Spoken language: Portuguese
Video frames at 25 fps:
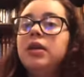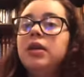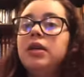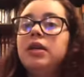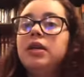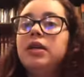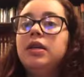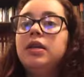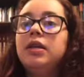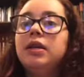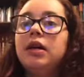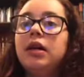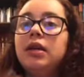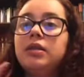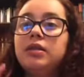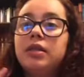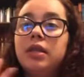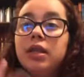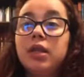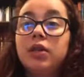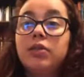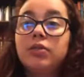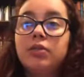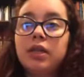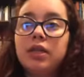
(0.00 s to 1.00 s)
E assim
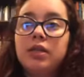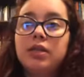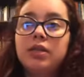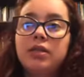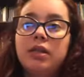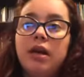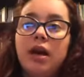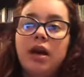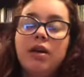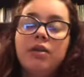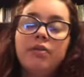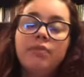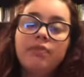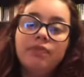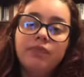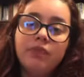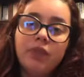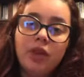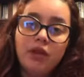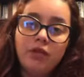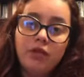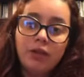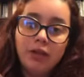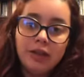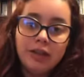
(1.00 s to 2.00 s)
que eu testar,
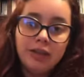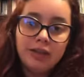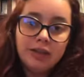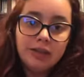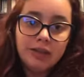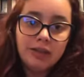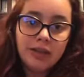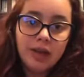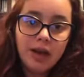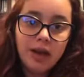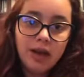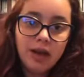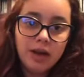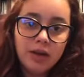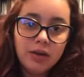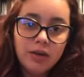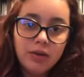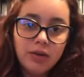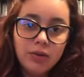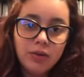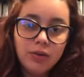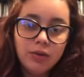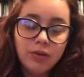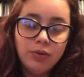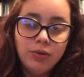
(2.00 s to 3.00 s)
eu vou lançar
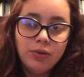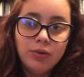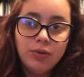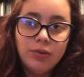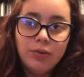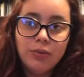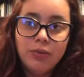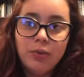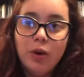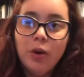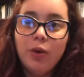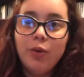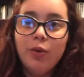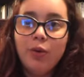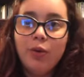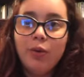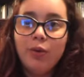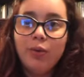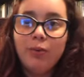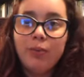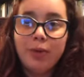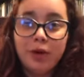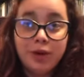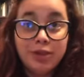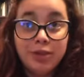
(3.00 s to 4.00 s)
o meu
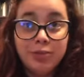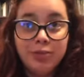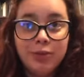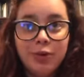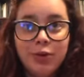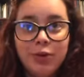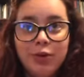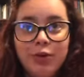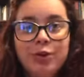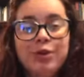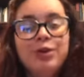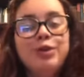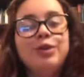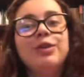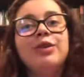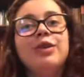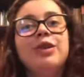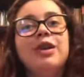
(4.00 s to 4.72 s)
próximo curso,